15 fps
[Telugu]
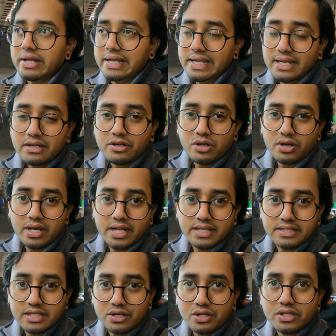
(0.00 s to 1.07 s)
ఇయల్
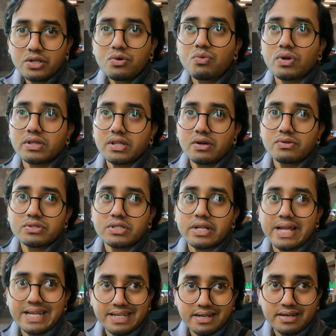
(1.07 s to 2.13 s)
కరెన్సీలో అయితే వన్ థౌసండ్
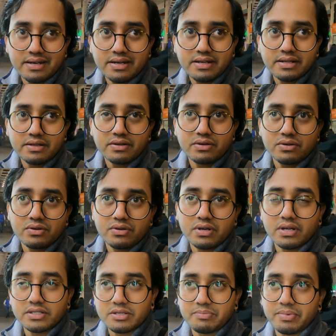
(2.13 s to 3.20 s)
ఎయిట్ హండ్రెడ్
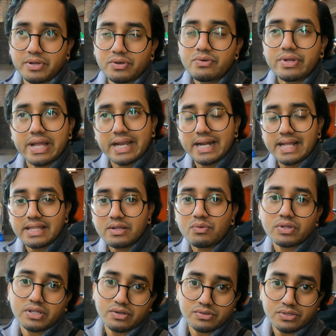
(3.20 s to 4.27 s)
చెప్పారు ఇక్కడైతే
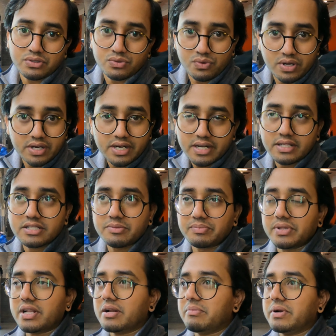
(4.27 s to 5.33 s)
వన్ థౌసండ్ టూ హండ్రెడ్ అని
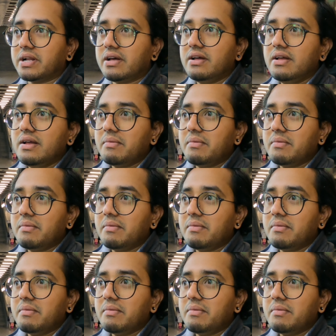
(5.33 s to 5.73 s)
చెప్తున్నారనమాట